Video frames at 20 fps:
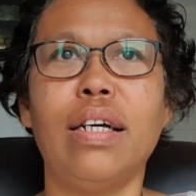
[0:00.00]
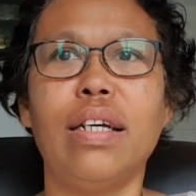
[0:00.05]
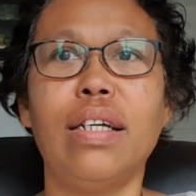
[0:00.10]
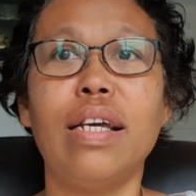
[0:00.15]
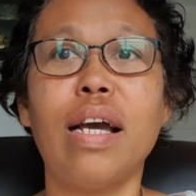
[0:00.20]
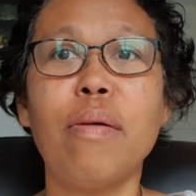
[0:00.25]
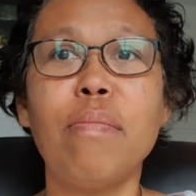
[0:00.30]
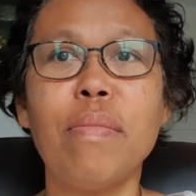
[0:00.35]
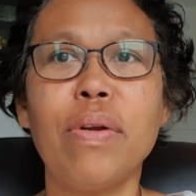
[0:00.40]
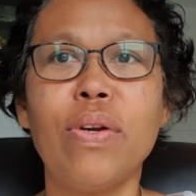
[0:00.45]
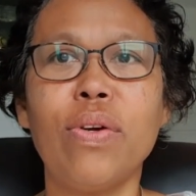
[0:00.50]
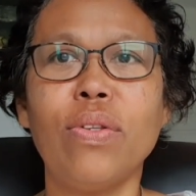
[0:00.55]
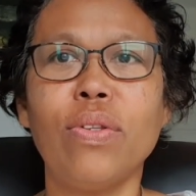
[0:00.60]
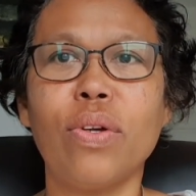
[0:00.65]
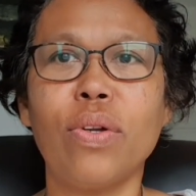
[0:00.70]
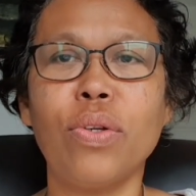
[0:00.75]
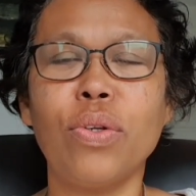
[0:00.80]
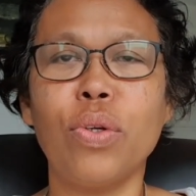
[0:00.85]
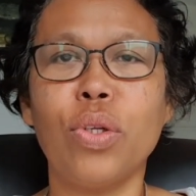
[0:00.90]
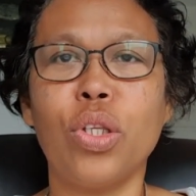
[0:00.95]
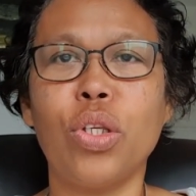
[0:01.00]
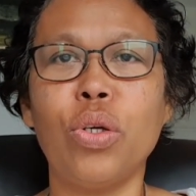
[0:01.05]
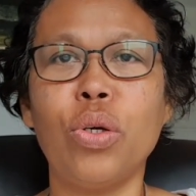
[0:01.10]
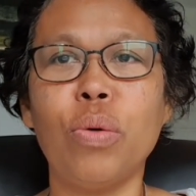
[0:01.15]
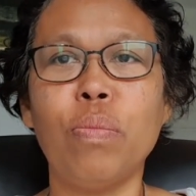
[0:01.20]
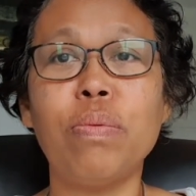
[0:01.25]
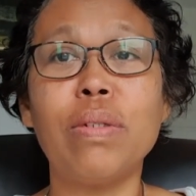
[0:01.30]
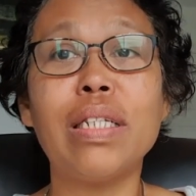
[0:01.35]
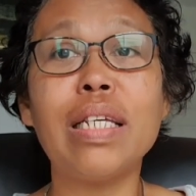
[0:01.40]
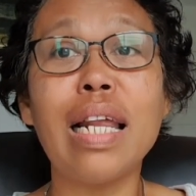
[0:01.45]
yang menonton
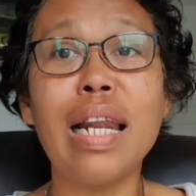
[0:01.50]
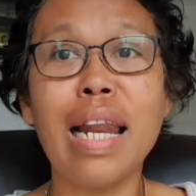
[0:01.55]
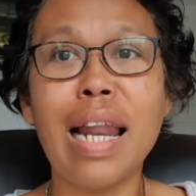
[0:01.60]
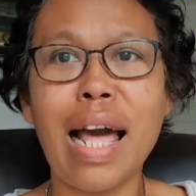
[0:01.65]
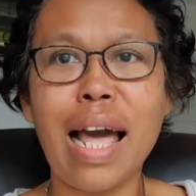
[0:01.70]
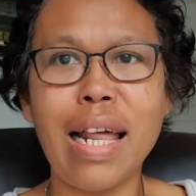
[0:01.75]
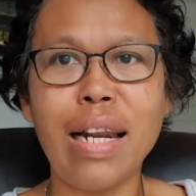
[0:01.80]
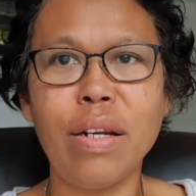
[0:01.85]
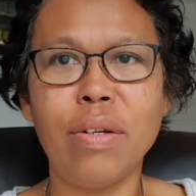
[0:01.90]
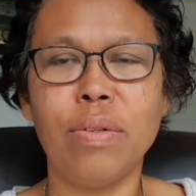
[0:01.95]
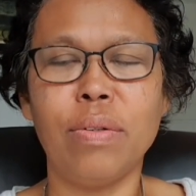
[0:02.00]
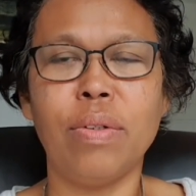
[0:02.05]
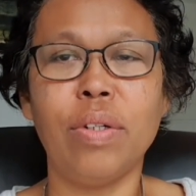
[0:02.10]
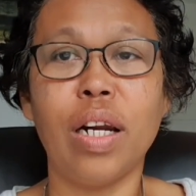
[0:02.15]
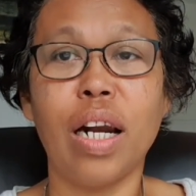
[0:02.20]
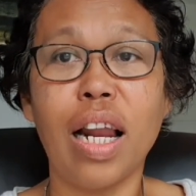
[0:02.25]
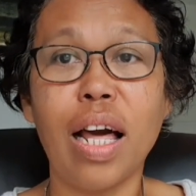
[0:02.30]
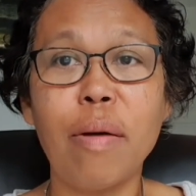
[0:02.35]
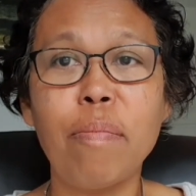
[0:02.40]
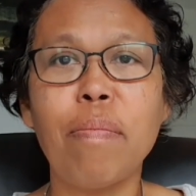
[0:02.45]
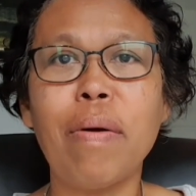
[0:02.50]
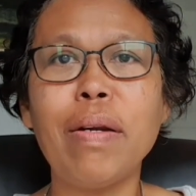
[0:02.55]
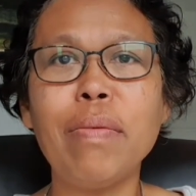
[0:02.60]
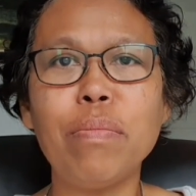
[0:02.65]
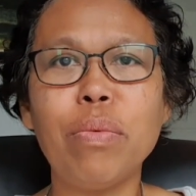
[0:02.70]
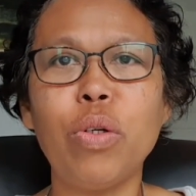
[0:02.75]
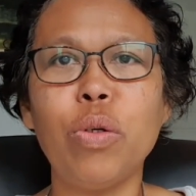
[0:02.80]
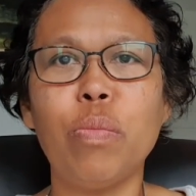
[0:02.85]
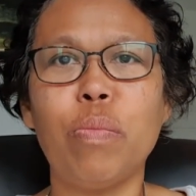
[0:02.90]
YouTube selalu 80%